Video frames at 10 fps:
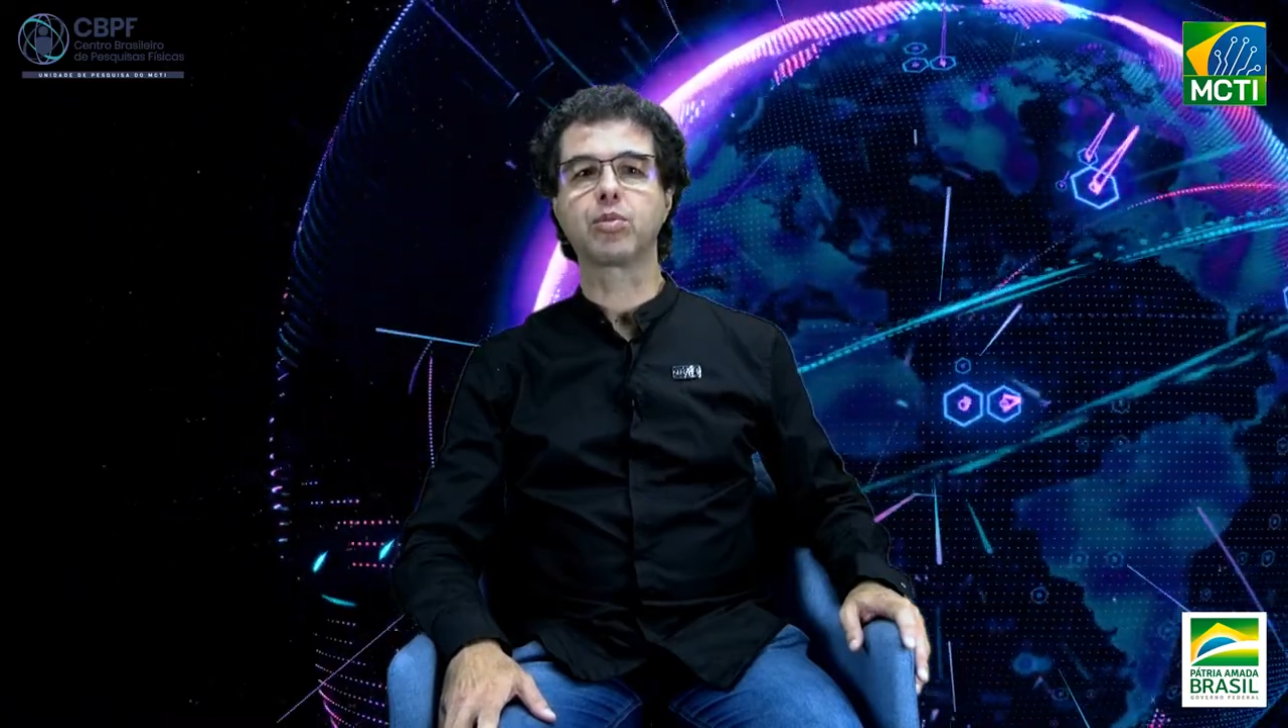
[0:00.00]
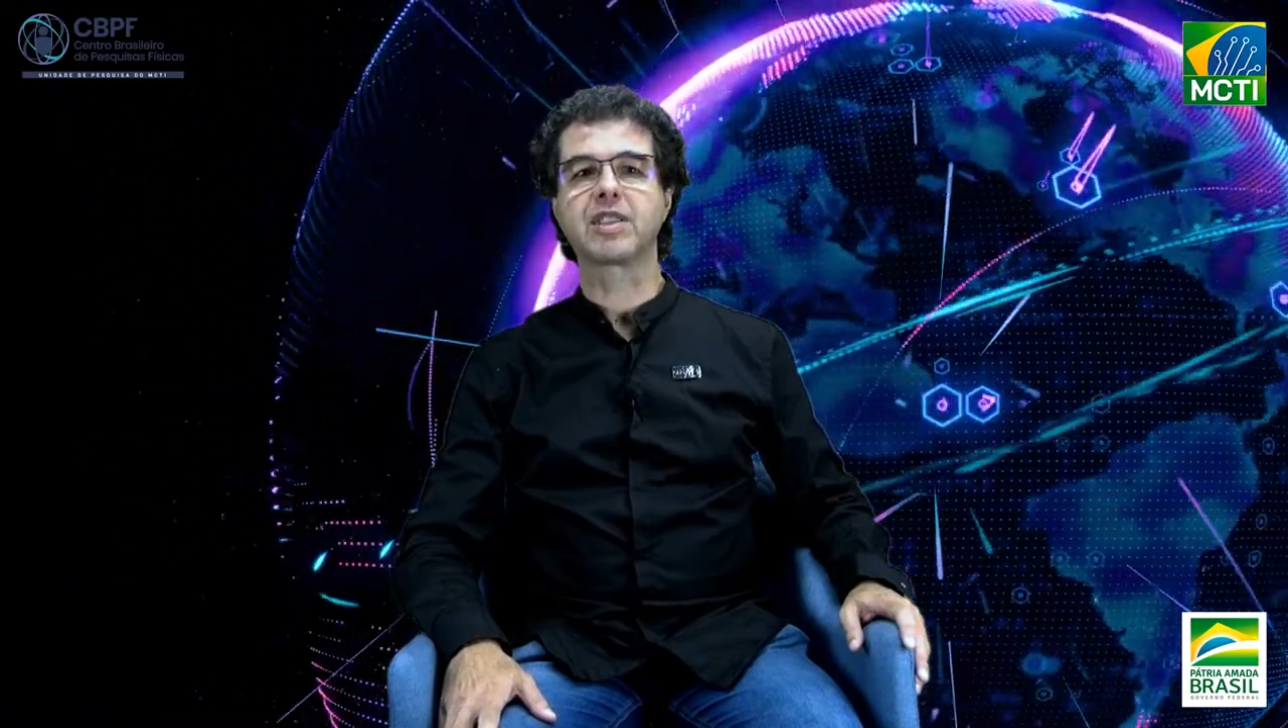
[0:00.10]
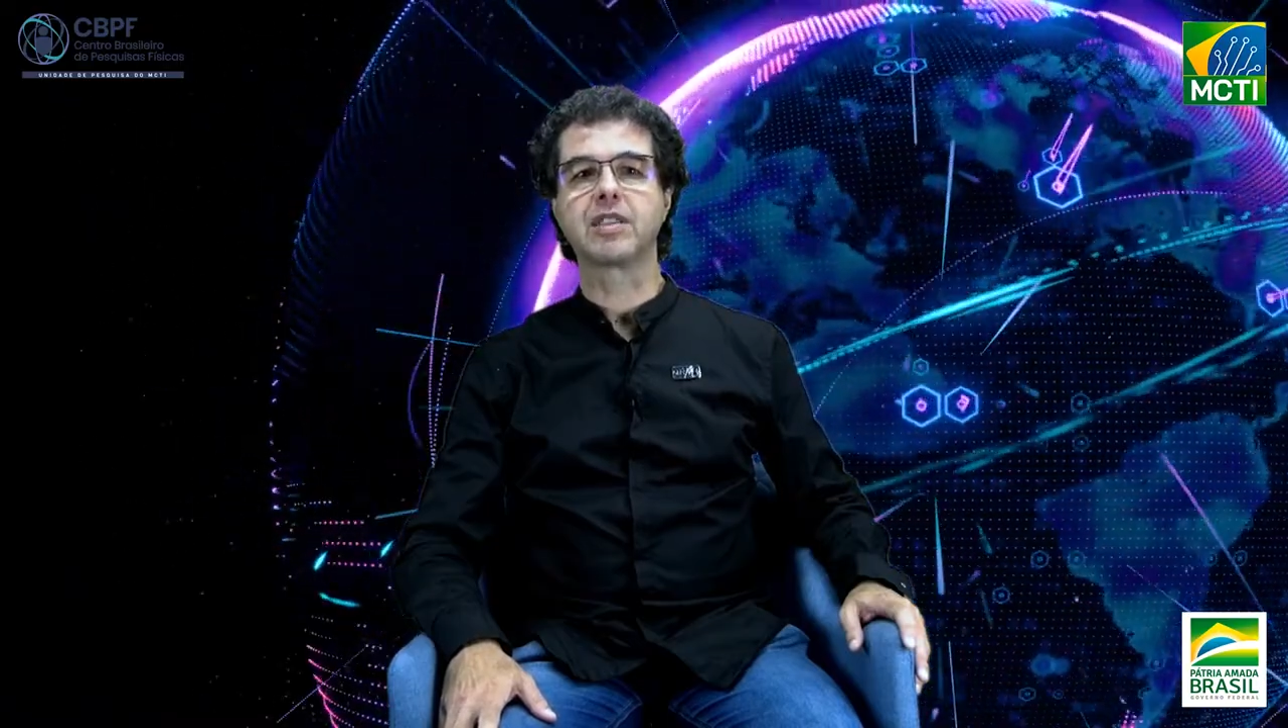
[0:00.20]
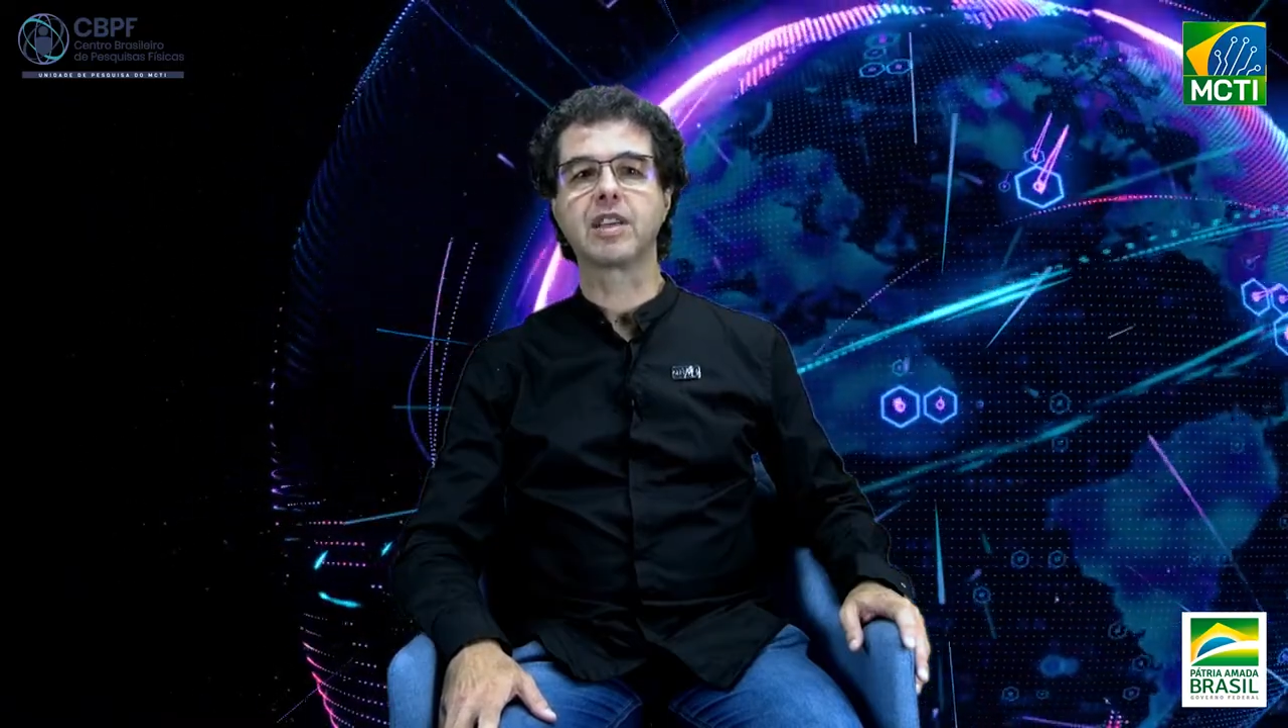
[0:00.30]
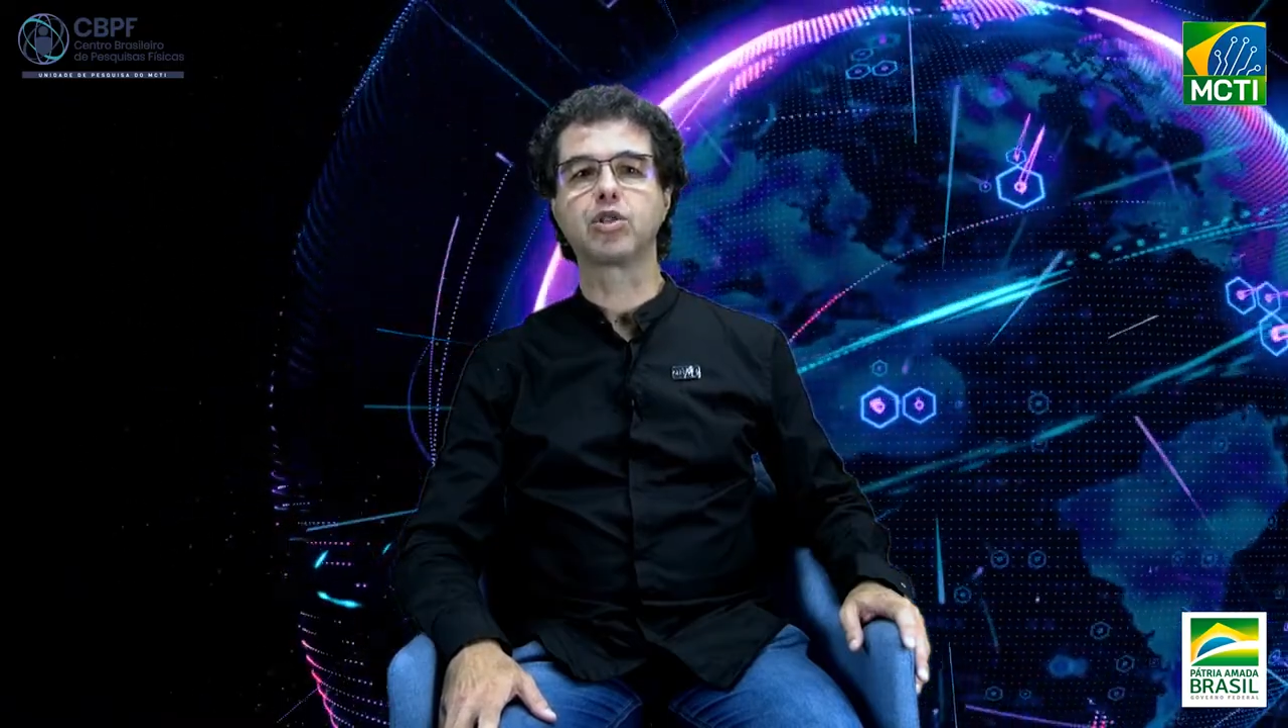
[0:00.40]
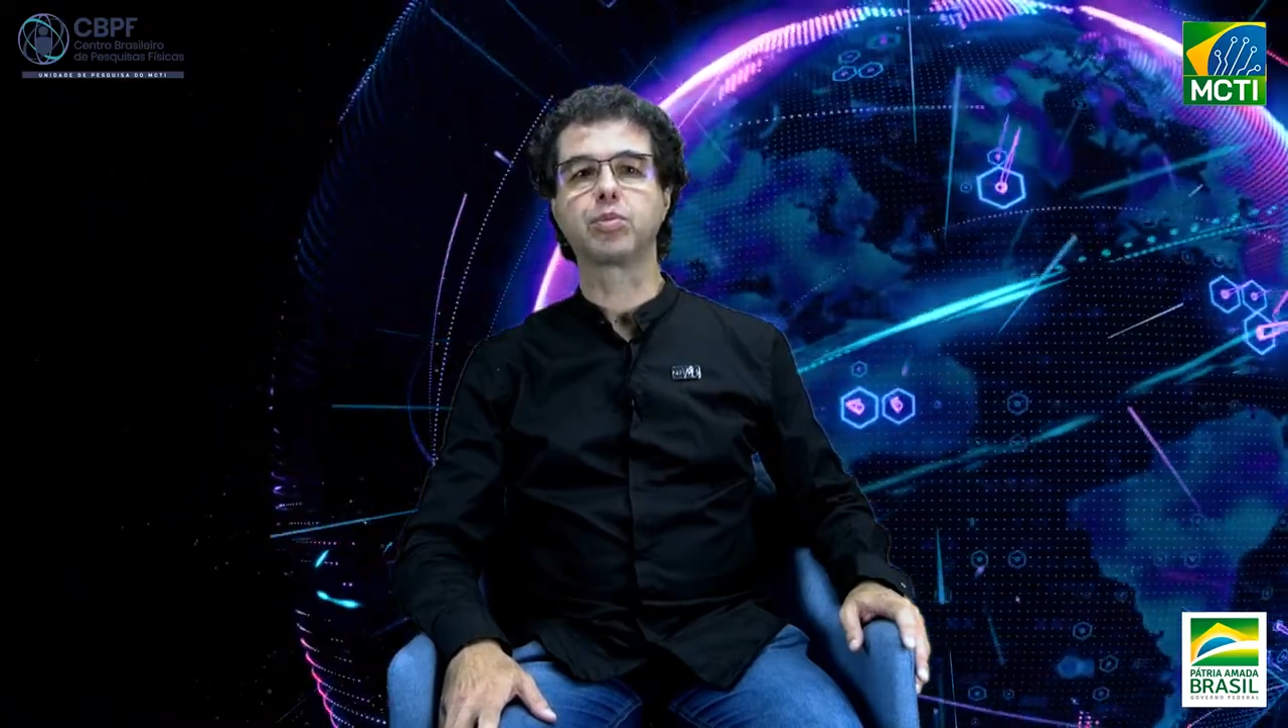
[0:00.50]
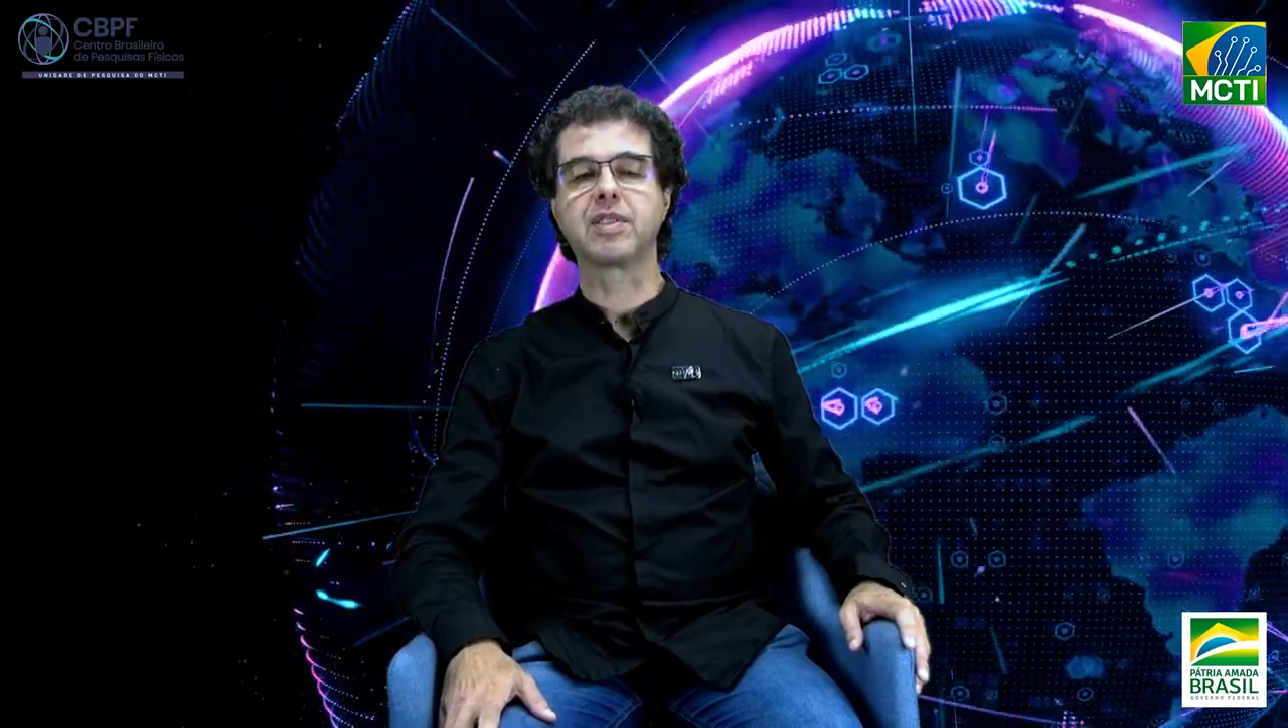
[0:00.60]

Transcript: Brasileiro de